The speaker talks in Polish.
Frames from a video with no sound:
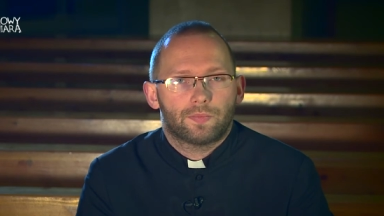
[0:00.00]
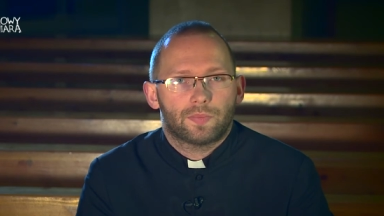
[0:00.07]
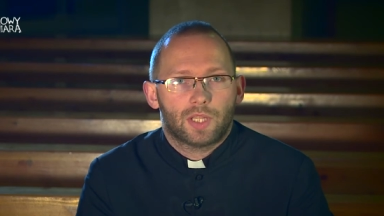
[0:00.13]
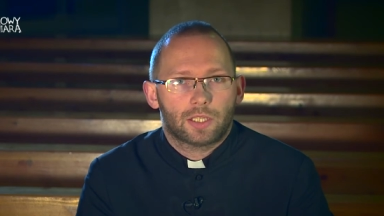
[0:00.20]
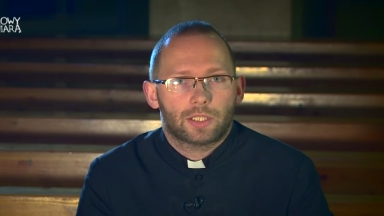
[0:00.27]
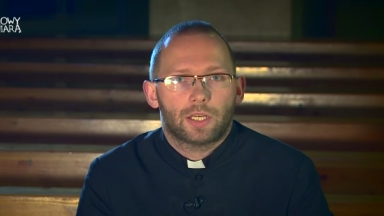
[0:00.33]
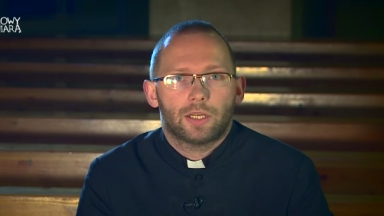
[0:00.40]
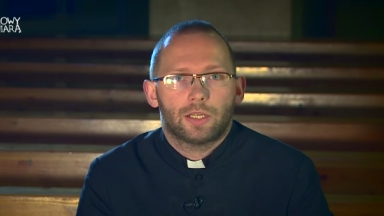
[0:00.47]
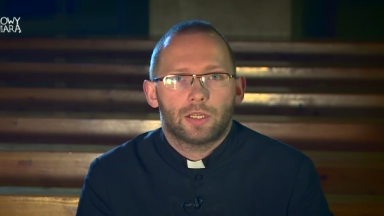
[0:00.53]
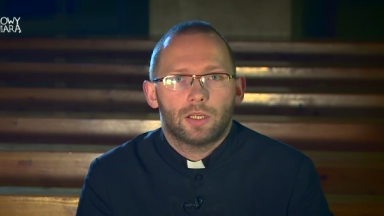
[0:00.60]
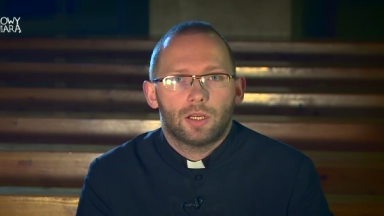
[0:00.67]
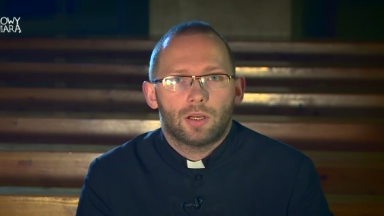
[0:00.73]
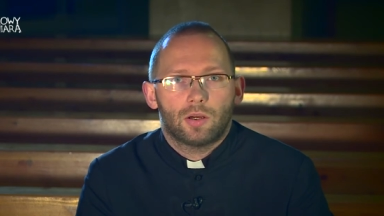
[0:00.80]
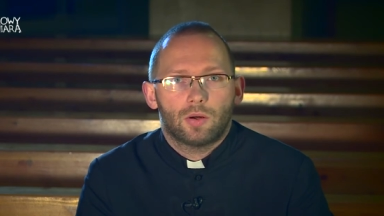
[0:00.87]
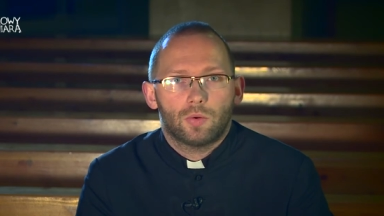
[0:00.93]
Takie
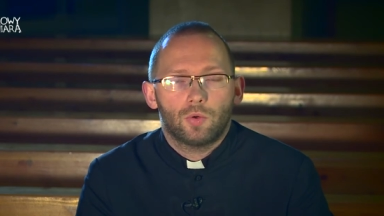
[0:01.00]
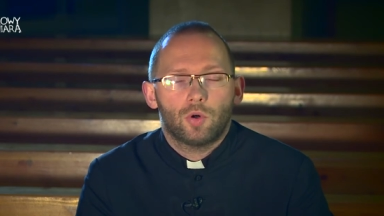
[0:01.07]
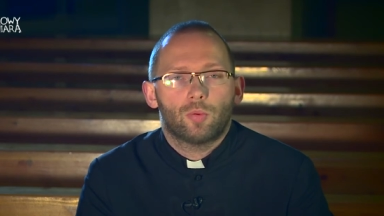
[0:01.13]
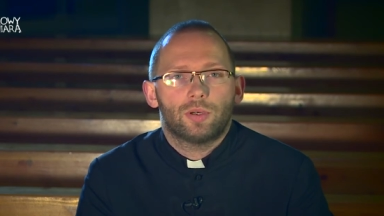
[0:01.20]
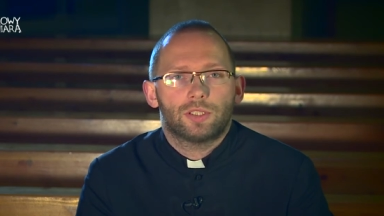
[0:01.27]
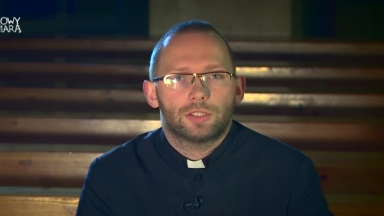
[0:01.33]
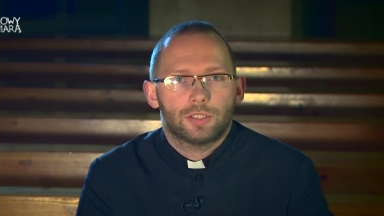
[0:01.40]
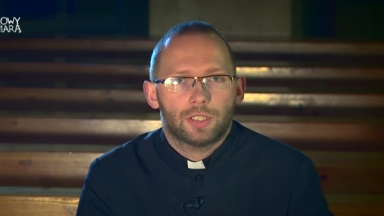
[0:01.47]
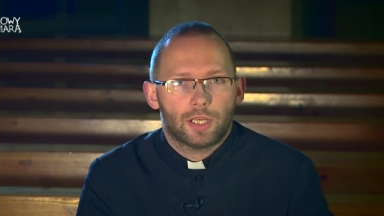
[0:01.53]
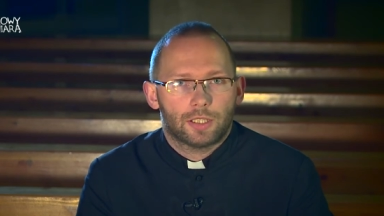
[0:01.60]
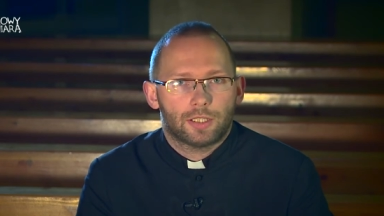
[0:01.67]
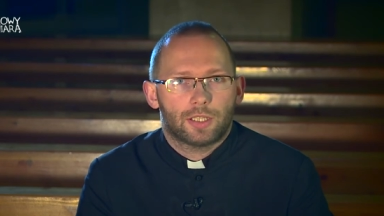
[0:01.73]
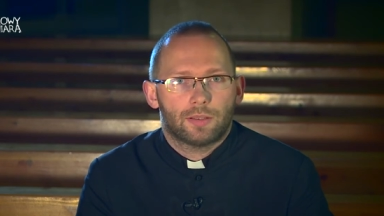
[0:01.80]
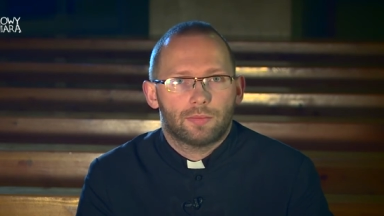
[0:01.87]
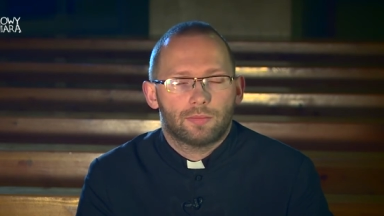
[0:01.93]

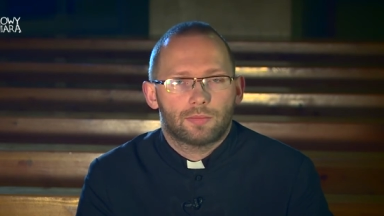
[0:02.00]
uobecnienie.